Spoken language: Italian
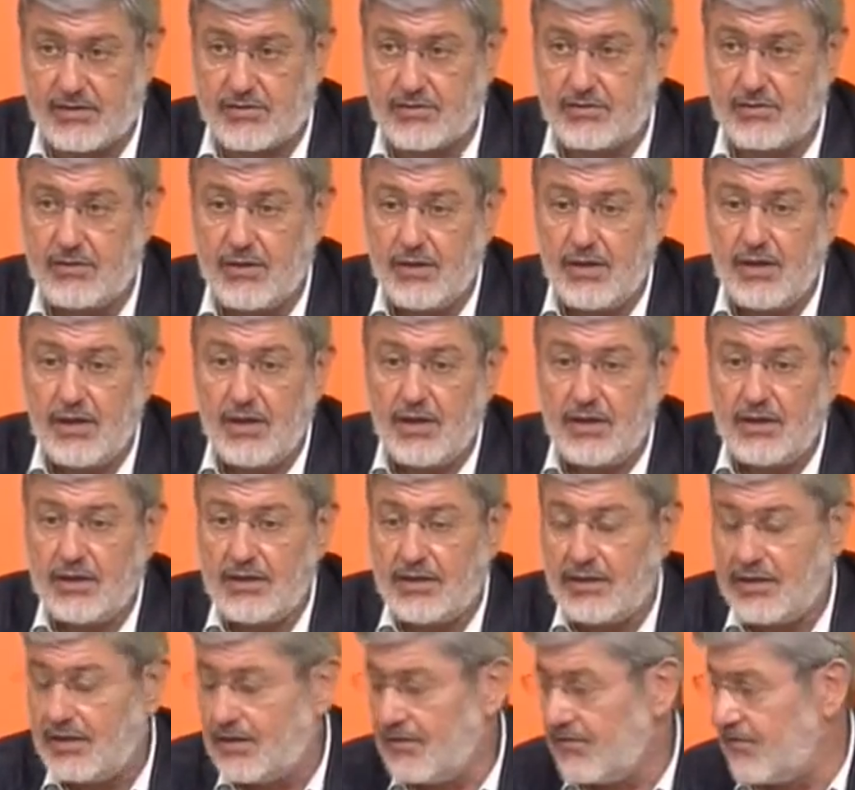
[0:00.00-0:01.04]
Senta, ma il fatto
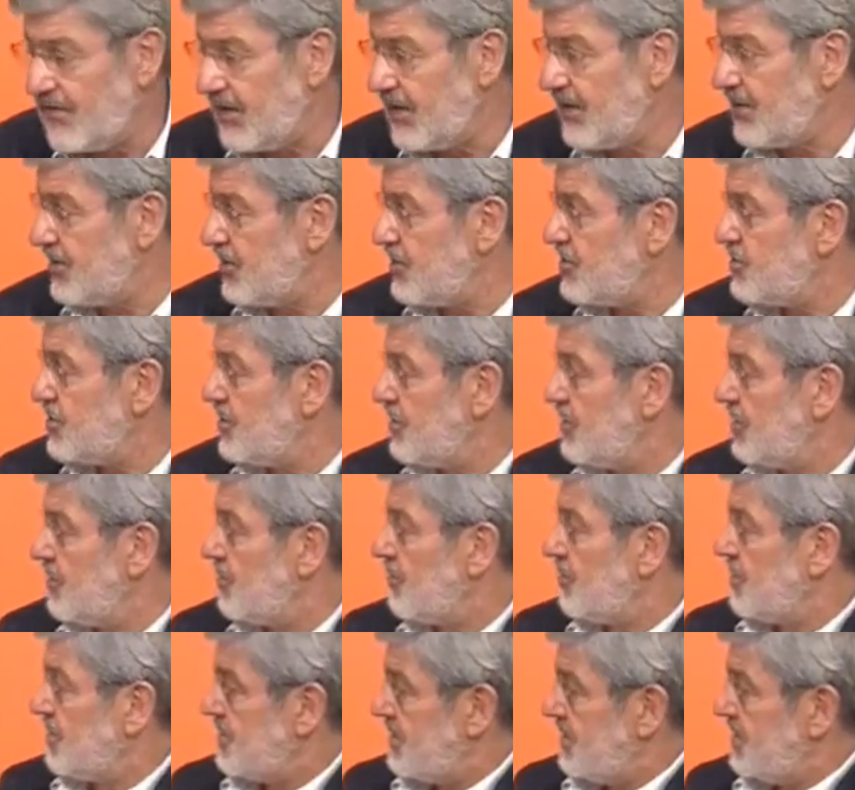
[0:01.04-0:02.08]
il che 25, comune
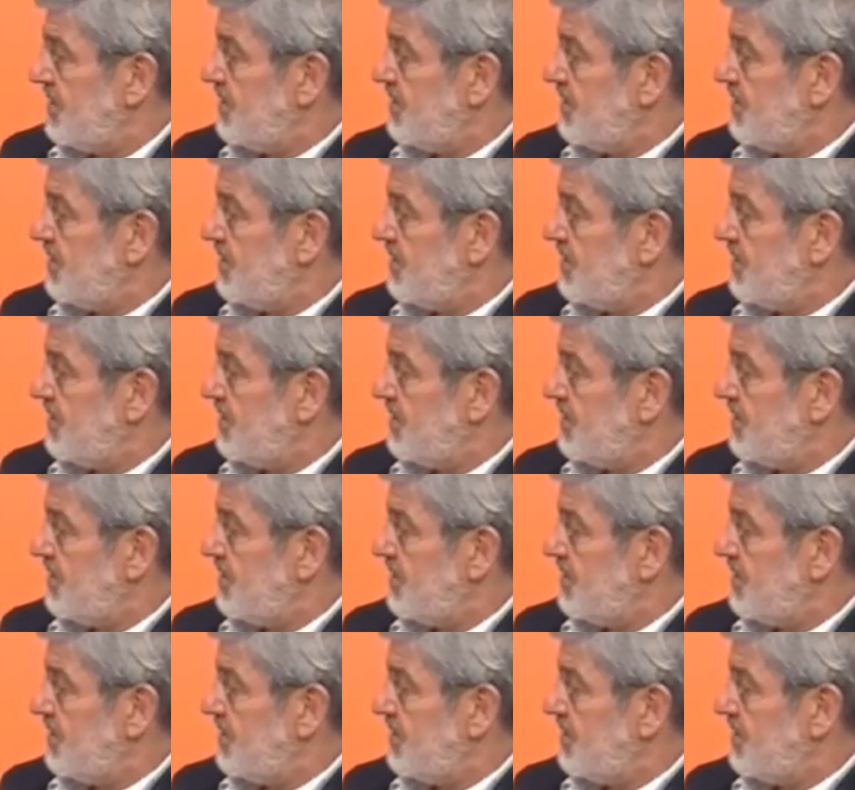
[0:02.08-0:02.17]
l'attività